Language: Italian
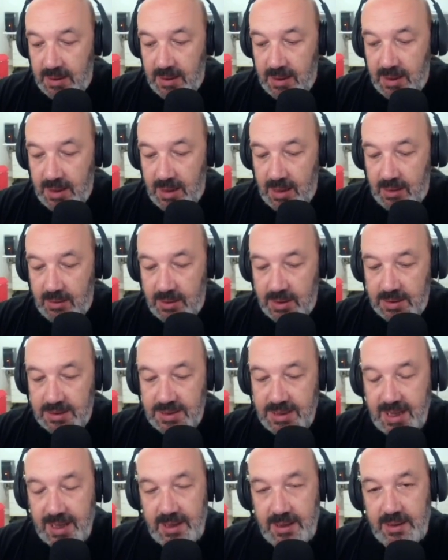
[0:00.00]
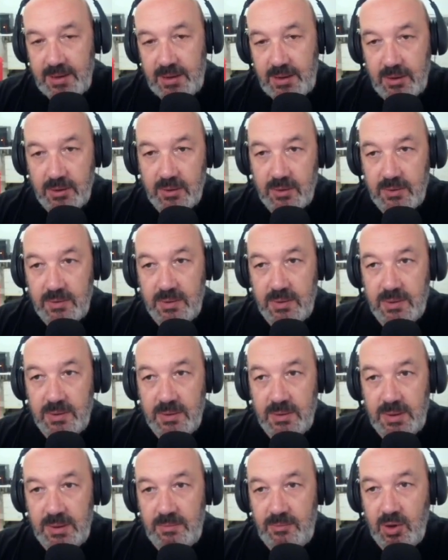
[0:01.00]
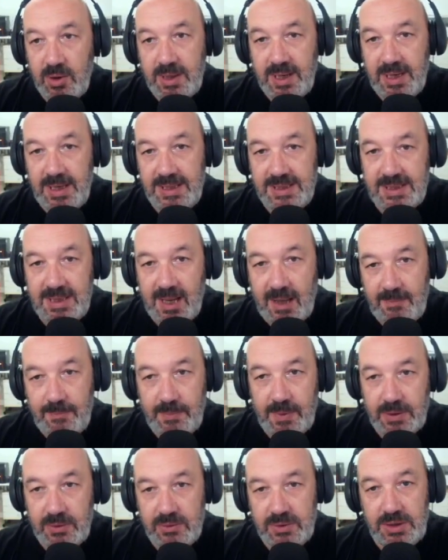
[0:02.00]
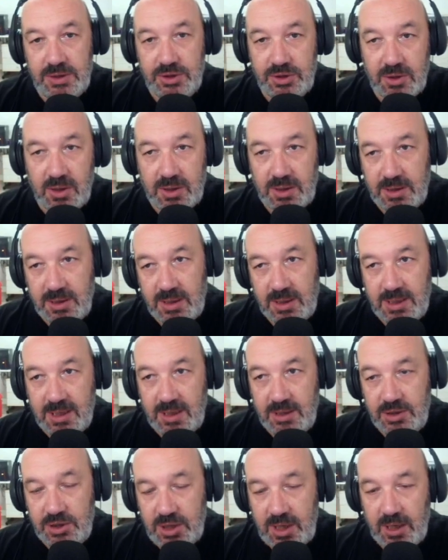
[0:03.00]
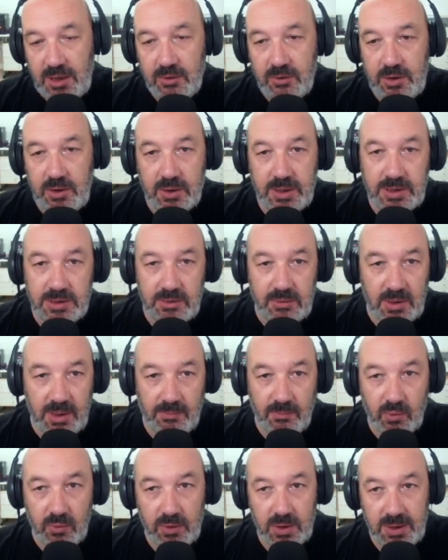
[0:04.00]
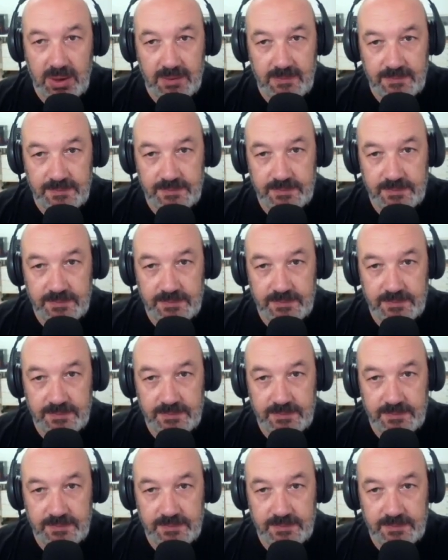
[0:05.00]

Allora, se io, il mio cane scappa tutti i giorni dal cancello, io rischio una multa